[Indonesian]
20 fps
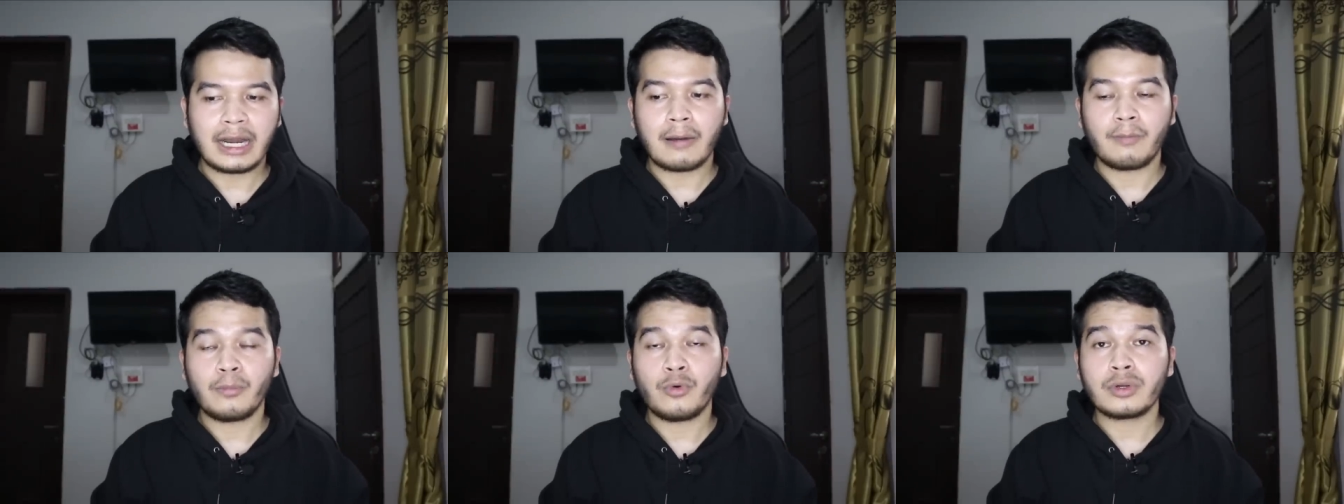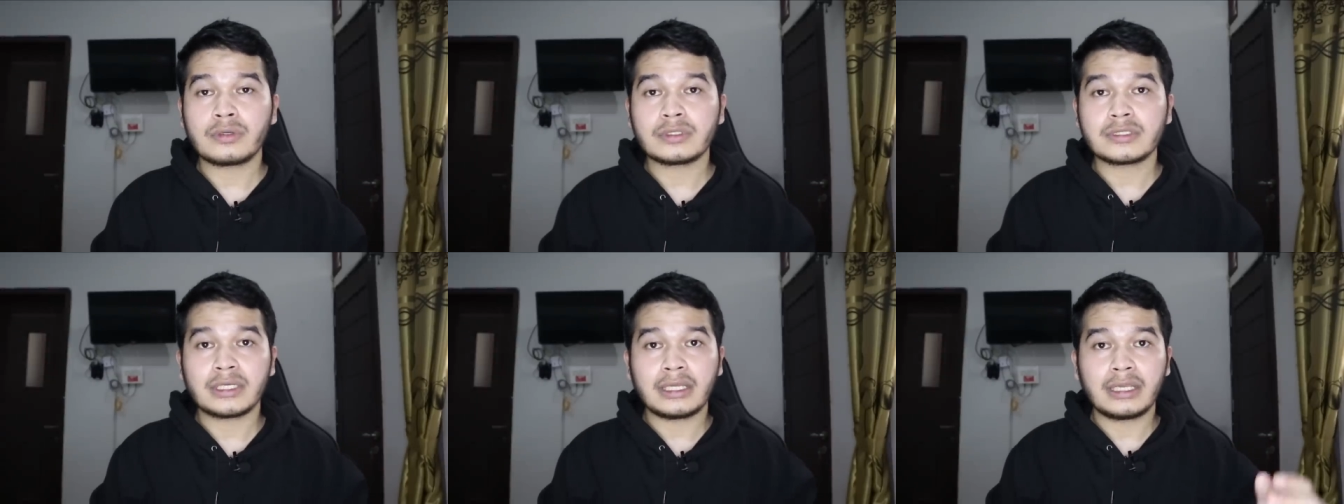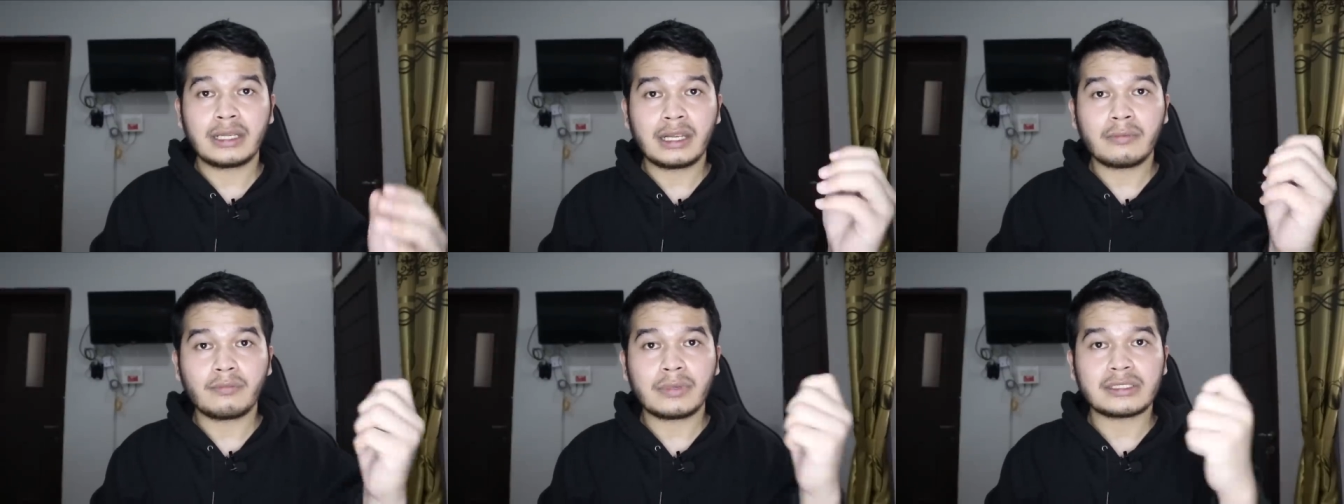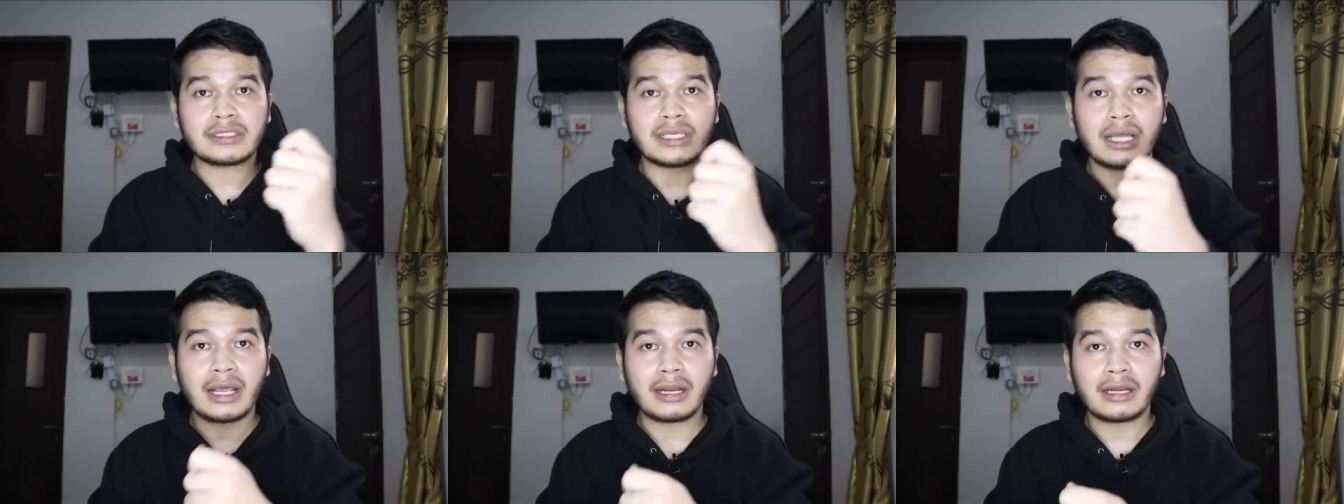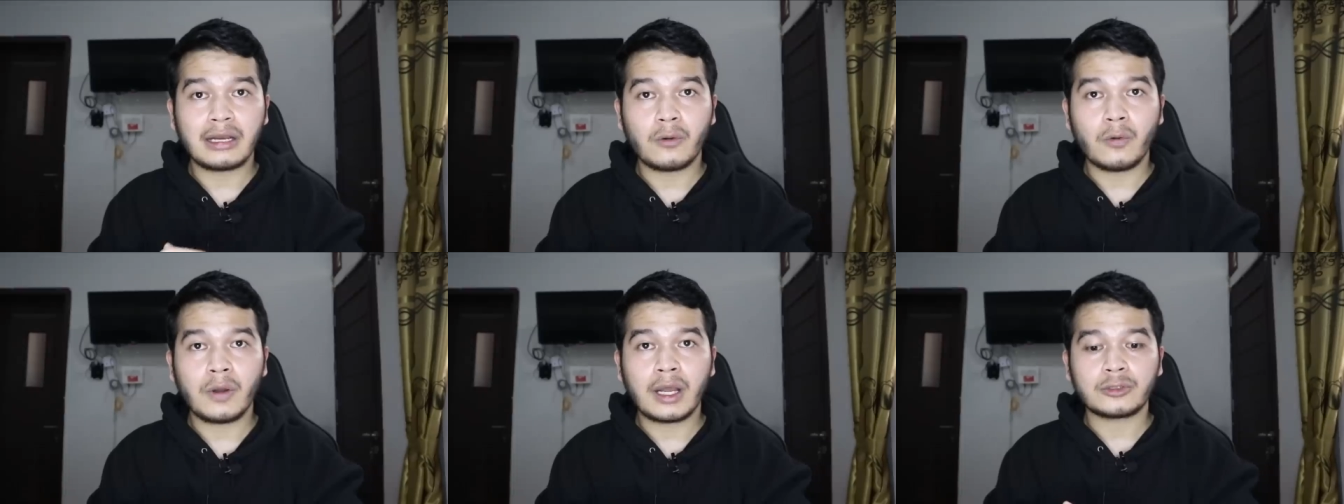namun seiring
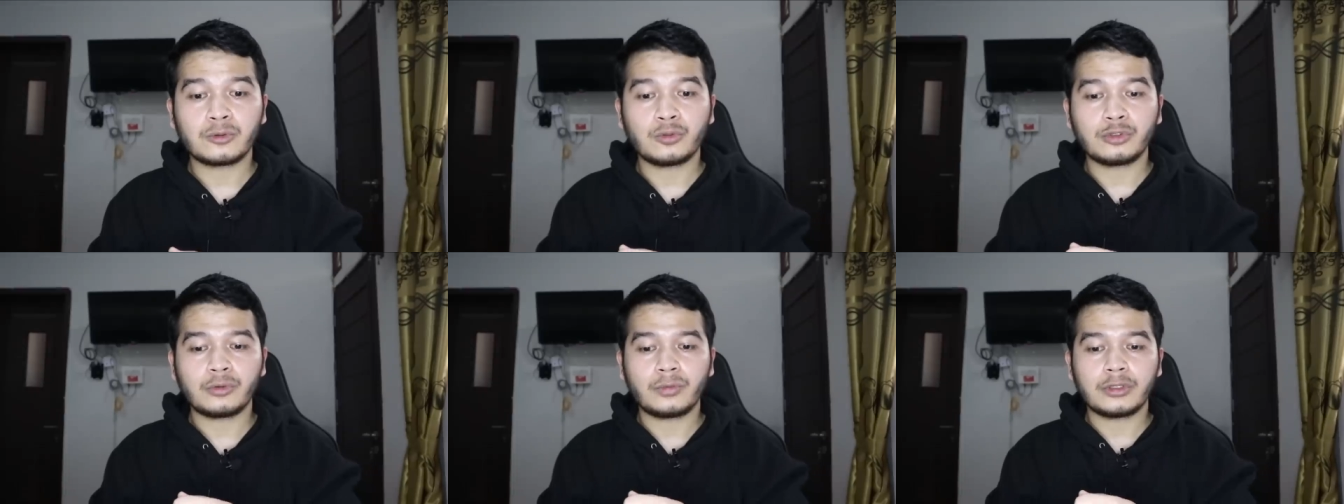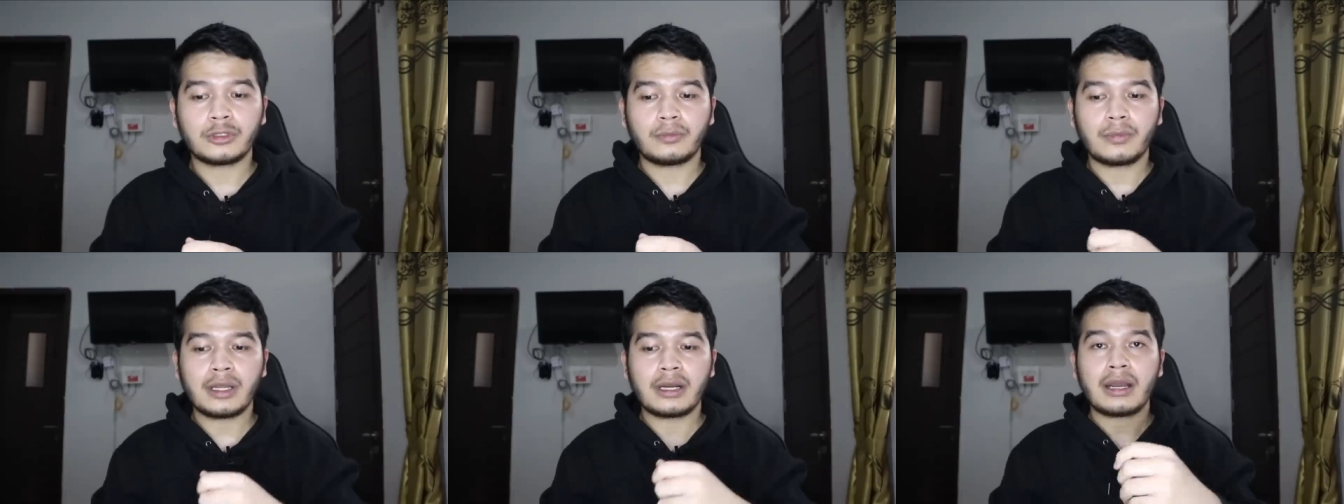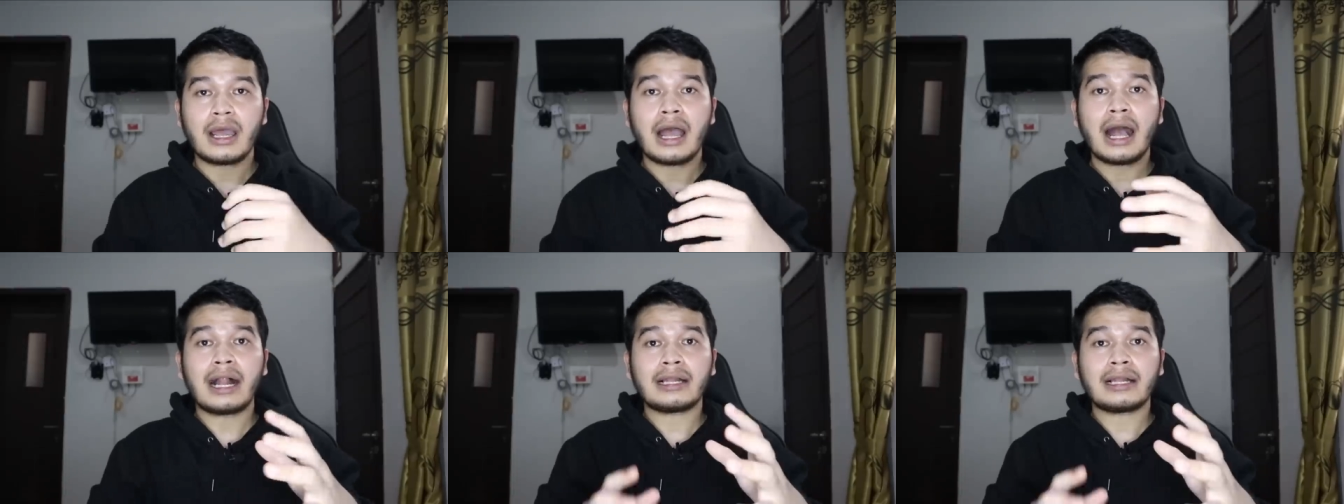berjalannya waktu teman-teman